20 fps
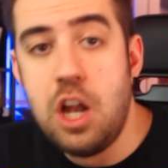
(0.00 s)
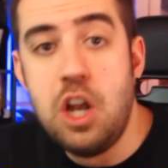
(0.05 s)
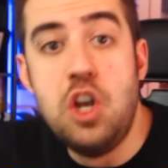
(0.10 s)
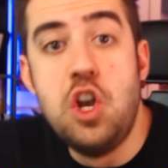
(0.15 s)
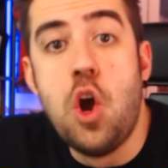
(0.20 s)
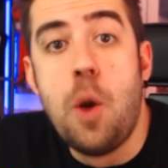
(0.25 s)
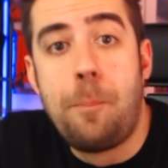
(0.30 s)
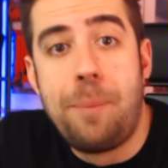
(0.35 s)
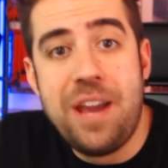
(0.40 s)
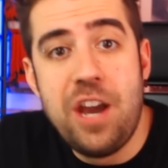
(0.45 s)

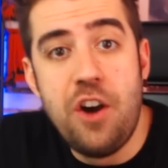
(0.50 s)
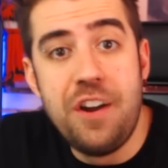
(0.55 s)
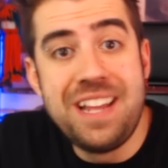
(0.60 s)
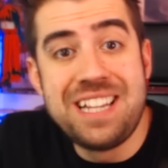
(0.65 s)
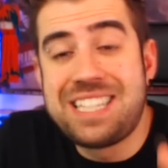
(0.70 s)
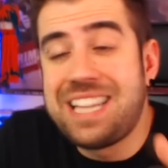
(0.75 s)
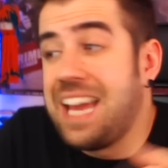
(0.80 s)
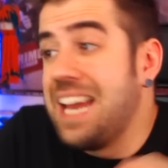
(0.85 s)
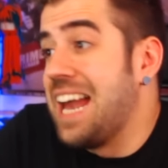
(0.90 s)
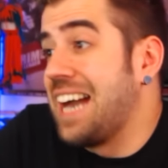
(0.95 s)
Lo peor
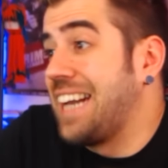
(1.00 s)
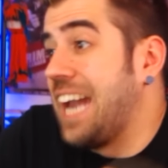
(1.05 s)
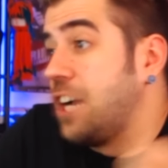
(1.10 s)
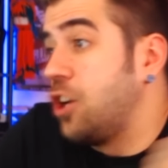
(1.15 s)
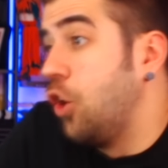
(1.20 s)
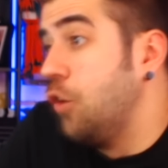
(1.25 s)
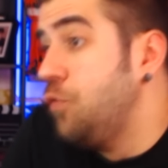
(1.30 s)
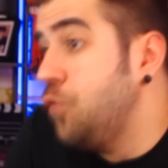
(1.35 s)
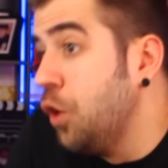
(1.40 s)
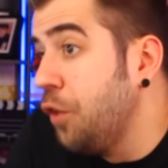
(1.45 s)
es que la que
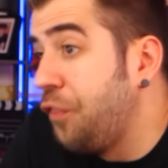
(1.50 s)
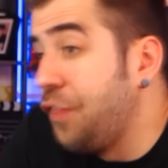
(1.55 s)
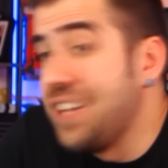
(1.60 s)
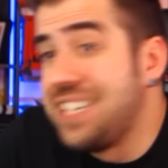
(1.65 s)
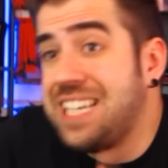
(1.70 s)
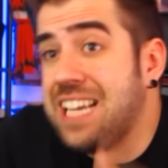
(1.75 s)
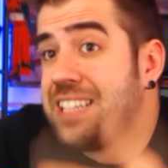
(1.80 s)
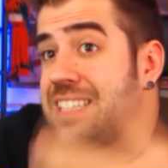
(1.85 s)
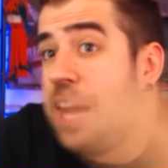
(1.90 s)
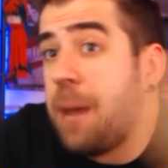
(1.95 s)
conduce
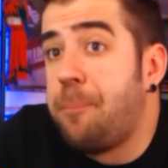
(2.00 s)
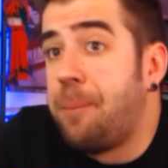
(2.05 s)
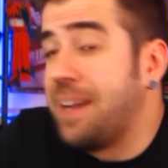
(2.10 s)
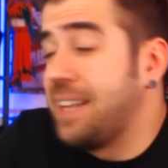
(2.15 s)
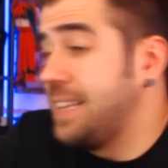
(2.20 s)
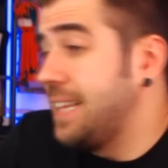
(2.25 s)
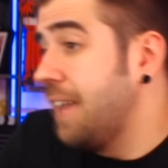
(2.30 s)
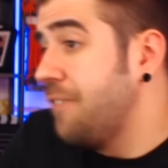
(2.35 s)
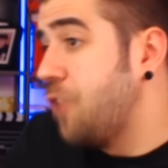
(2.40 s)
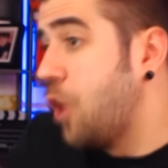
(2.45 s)
se está
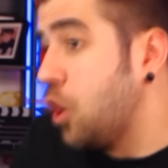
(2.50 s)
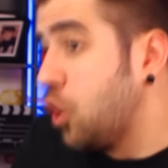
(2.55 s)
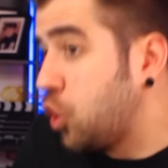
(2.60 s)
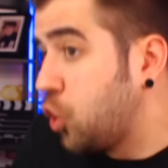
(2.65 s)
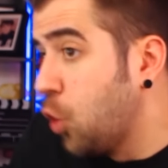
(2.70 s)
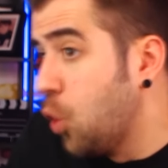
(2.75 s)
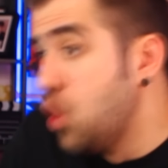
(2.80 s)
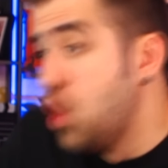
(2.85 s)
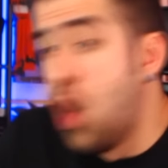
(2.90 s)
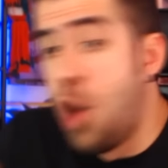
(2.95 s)
partiendo el
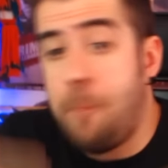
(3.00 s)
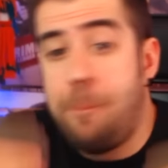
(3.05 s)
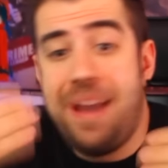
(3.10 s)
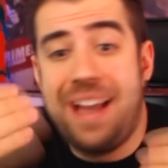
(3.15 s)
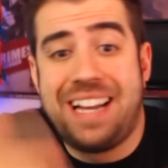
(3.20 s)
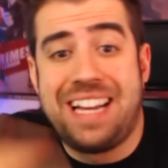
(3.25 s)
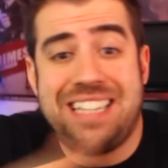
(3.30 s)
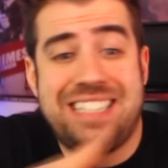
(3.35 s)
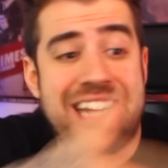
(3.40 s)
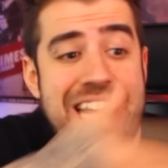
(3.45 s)
culo,
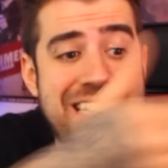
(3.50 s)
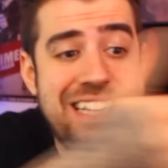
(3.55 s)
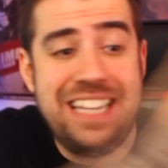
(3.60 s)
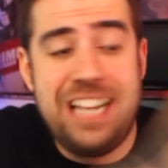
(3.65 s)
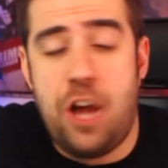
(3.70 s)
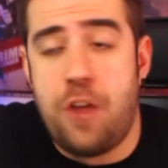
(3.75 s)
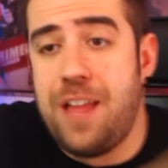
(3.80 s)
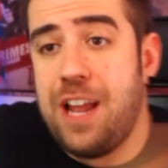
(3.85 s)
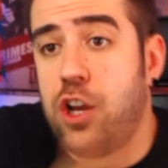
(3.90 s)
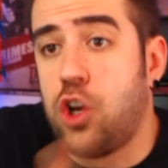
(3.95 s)
ve que se ha
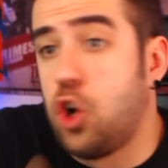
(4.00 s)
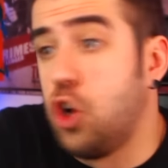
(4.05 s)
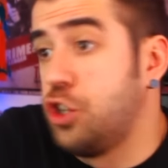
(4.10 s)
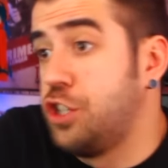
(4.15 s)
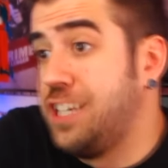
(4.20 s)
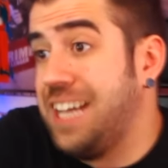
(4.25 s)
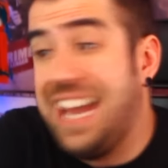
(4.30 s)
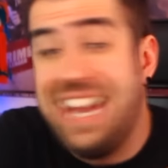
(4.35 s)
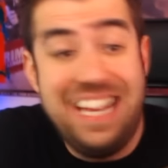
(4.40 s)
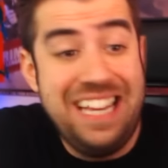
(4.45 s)
tirado del
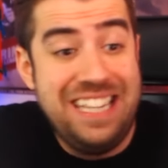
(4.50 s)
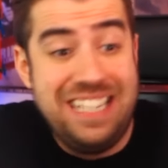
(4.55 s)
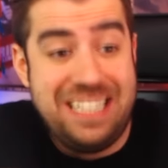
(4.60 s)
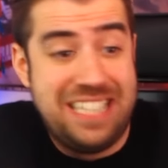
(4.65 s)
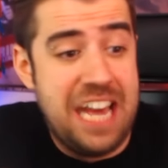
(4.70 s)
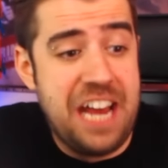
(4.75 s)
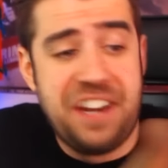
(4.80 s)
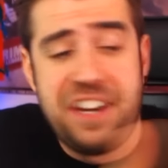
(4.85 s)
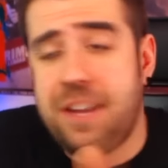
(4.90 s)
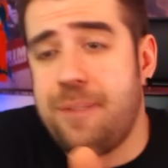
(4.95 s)
coche y
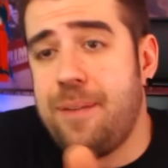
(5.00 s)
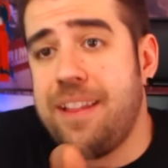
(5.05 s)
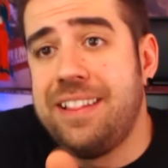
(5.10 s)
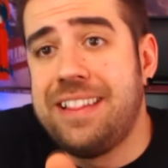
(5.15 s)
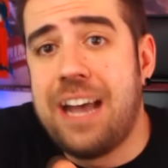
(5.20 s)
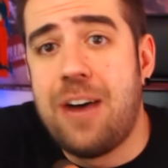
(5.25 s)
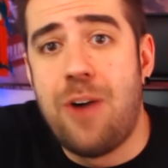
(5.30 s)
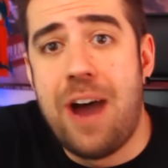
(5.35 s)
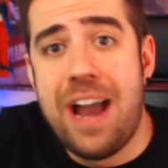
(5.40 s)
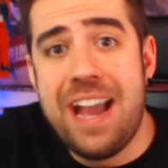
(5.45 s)
se ha
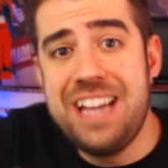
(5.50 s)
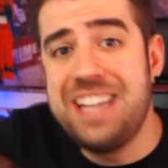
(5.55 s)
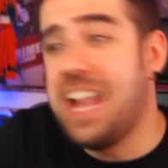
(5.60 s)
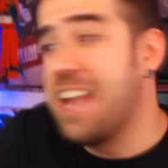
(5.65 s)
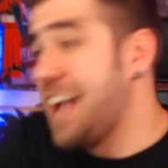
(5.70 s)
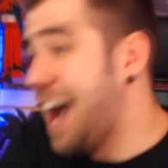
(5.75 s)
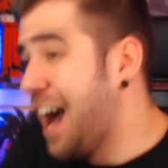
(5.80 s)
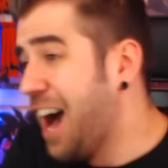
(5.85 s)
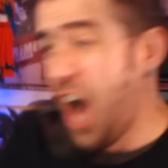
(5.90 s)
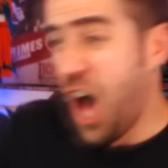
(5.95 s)
reventado ahí y
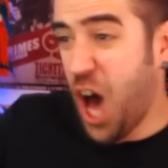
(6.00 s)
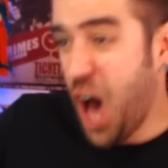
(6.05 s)
ella...